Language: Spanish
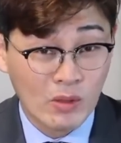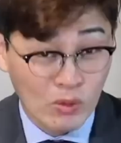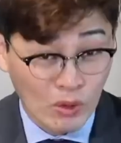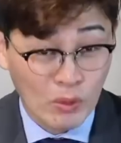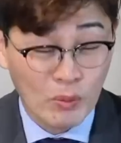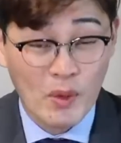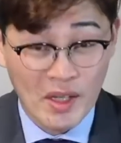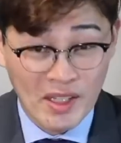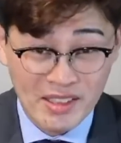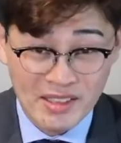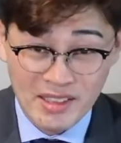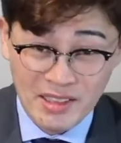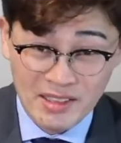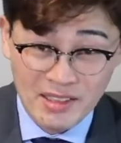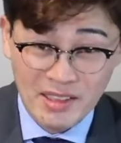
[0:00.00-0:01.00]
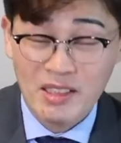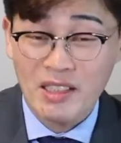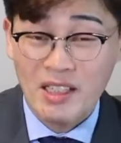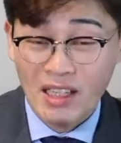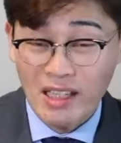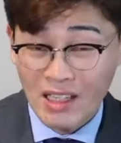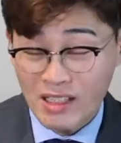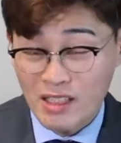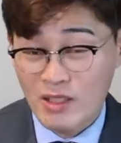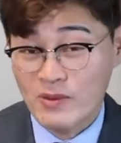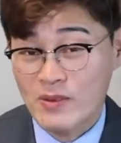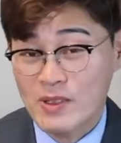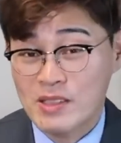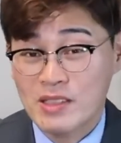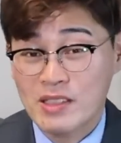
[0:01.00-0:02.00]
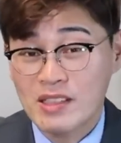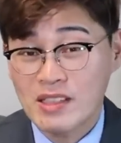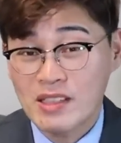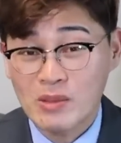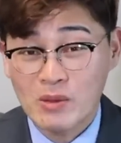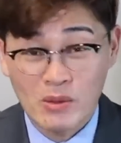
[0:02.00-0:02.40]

Lo puedes hacer en la oficina